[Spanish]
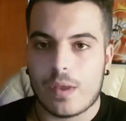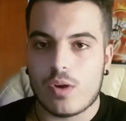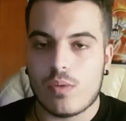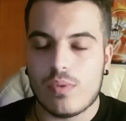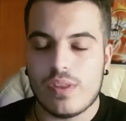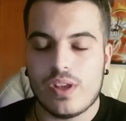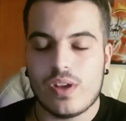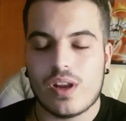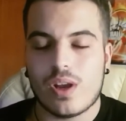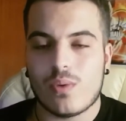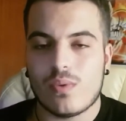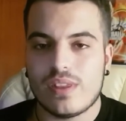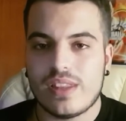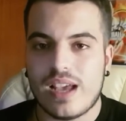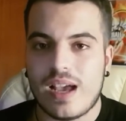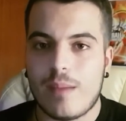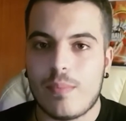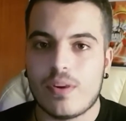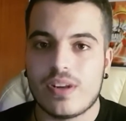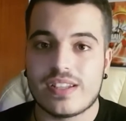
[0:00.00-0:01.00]
Como digo, la
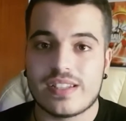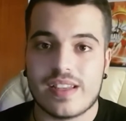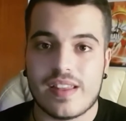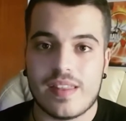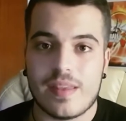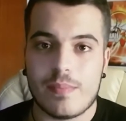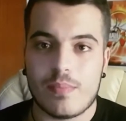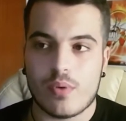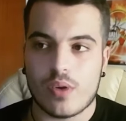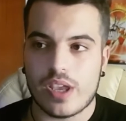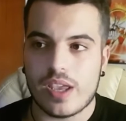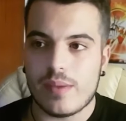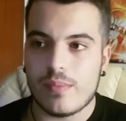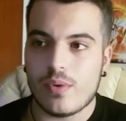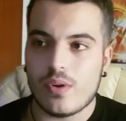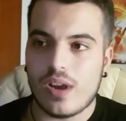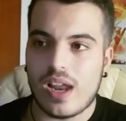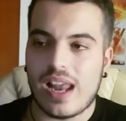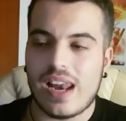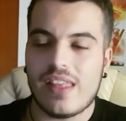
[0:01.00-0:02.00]
cuenta japonesa de
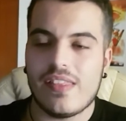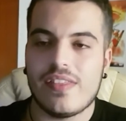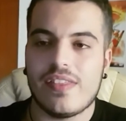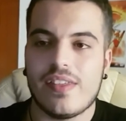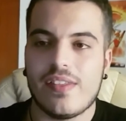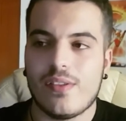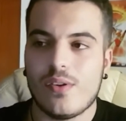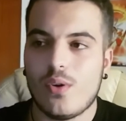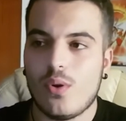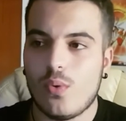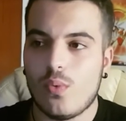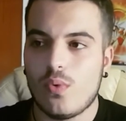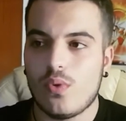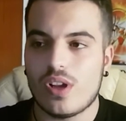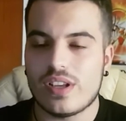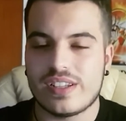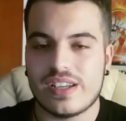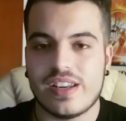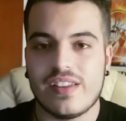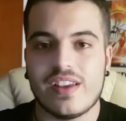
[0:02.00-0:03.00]
Pokémon ha lanzado
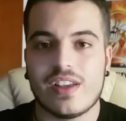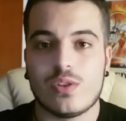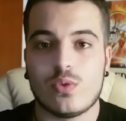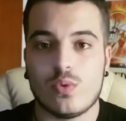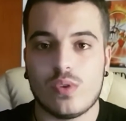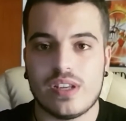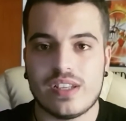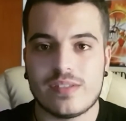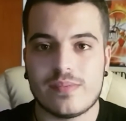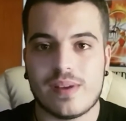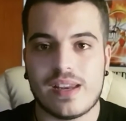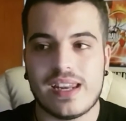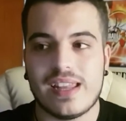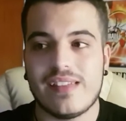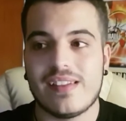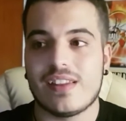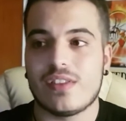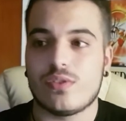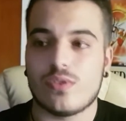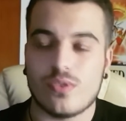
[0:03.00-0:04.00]
una serie de tweets, ¿vale?
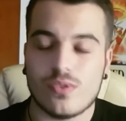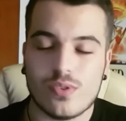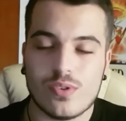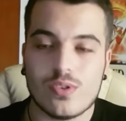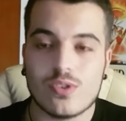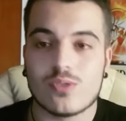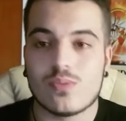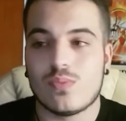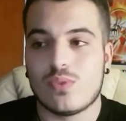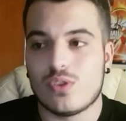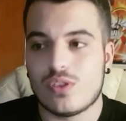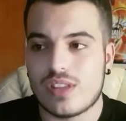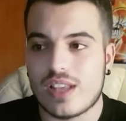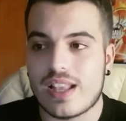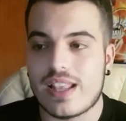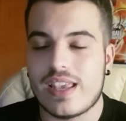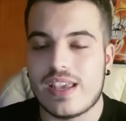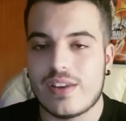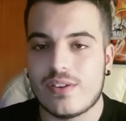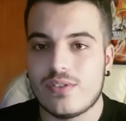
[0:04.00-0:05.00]
De todos los
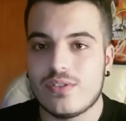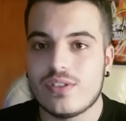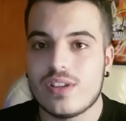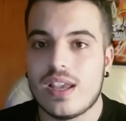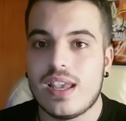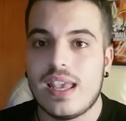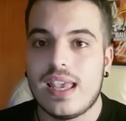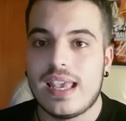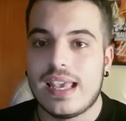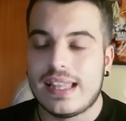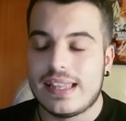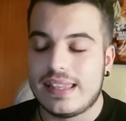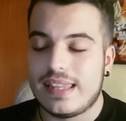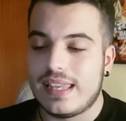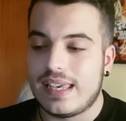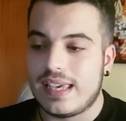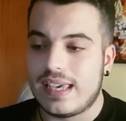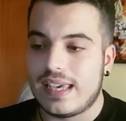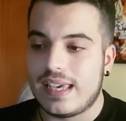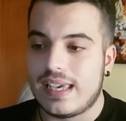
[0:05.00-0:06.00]
montañeros
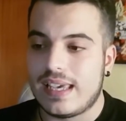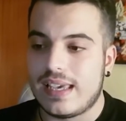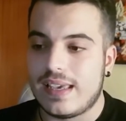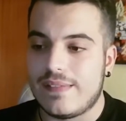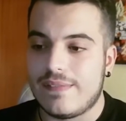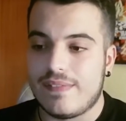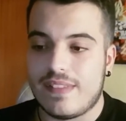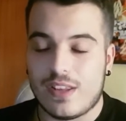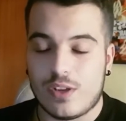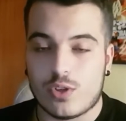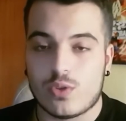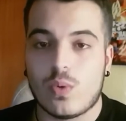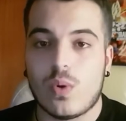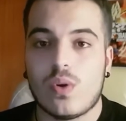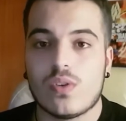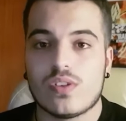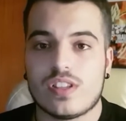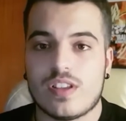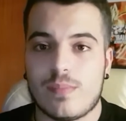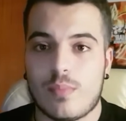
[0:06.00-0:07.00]
de, de, los
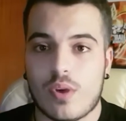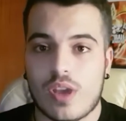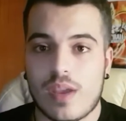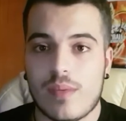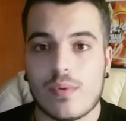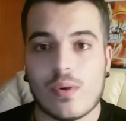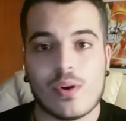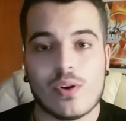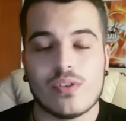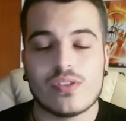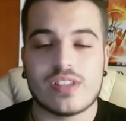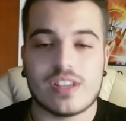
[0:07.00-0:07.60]
juegos de Pokémon, ¿no?